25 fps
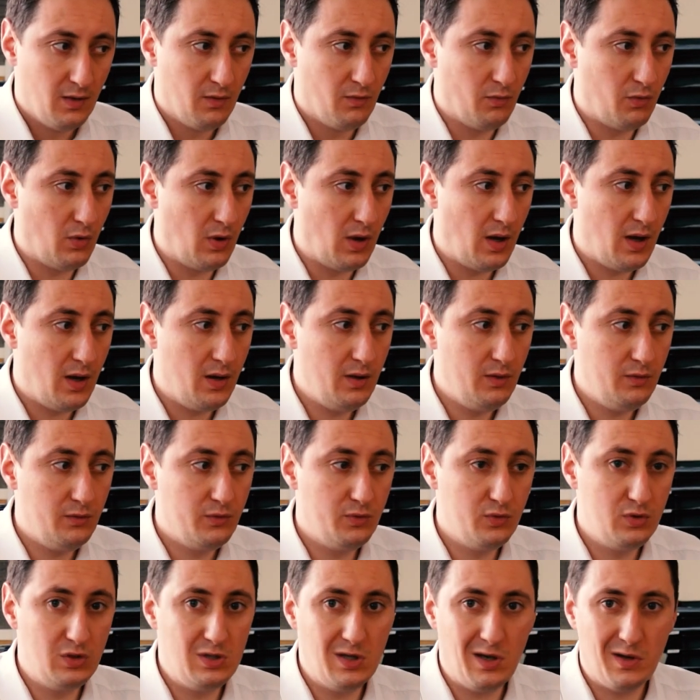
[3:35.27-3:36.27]
Voilà,
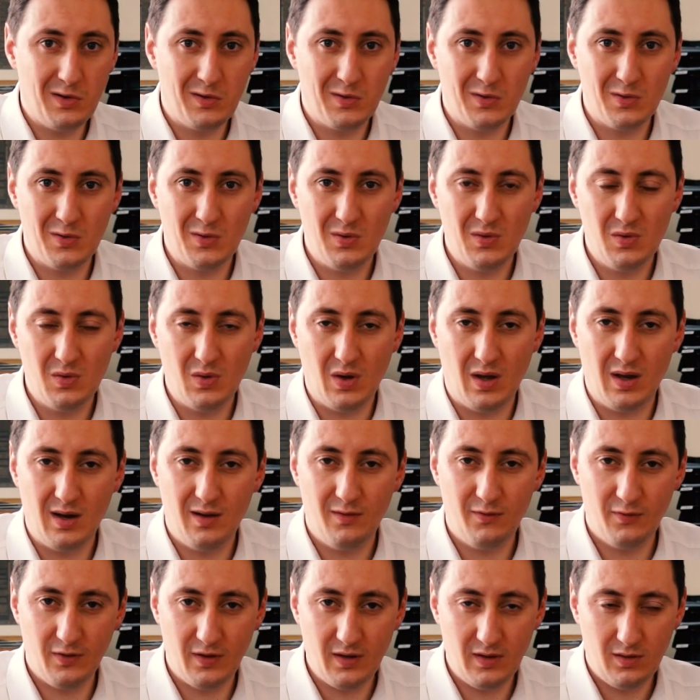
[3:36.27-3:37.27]
vous dire qu'à
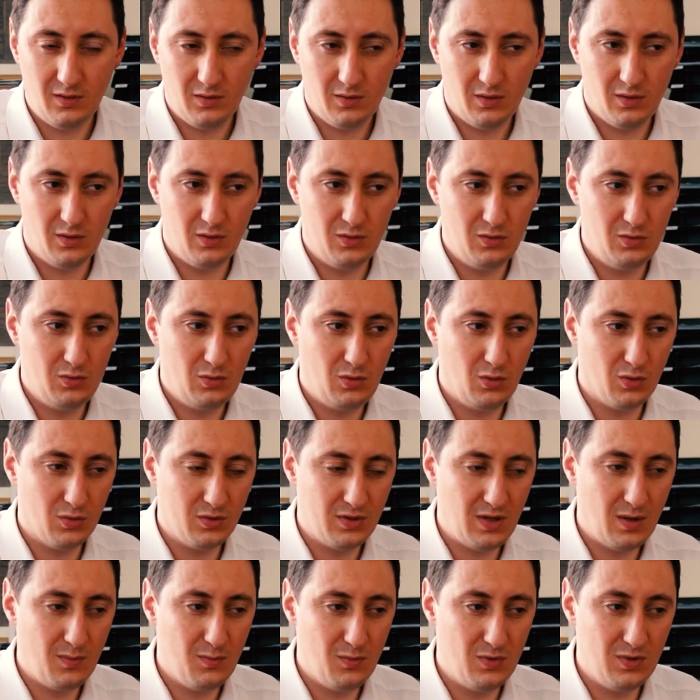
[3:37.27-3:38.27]
la fin du
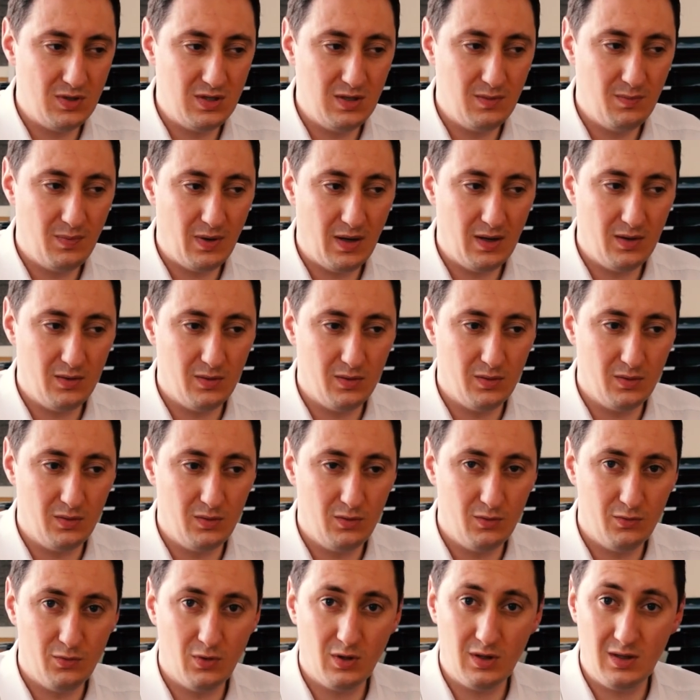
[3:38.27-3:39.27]
conseil municipal,
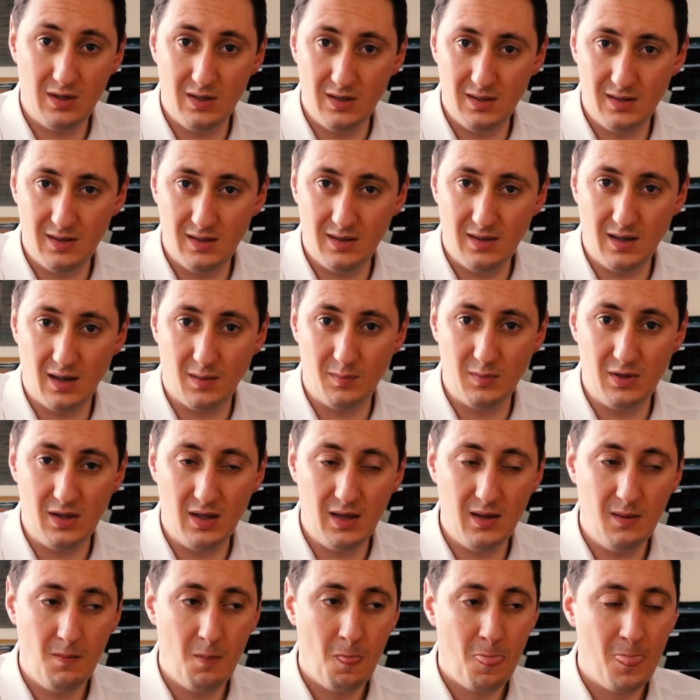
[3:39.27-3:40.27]
une fois qu'il était
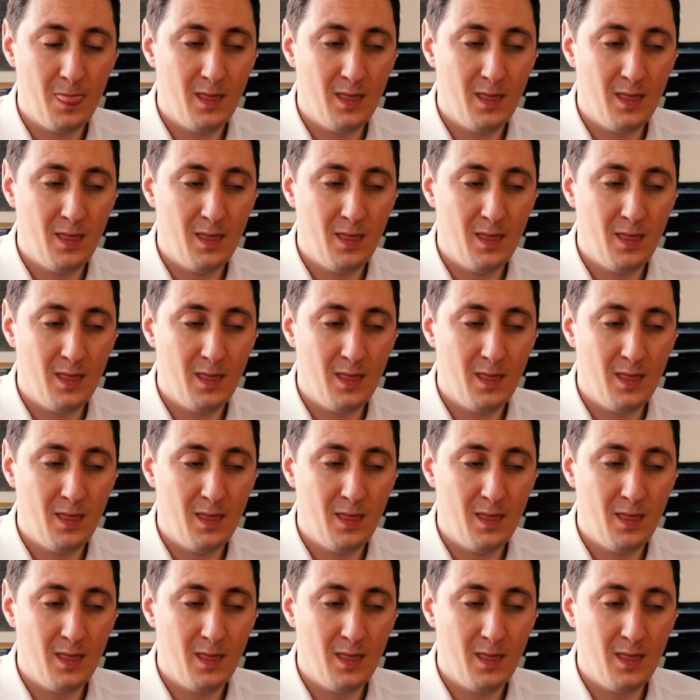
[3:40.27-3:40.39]
terminé,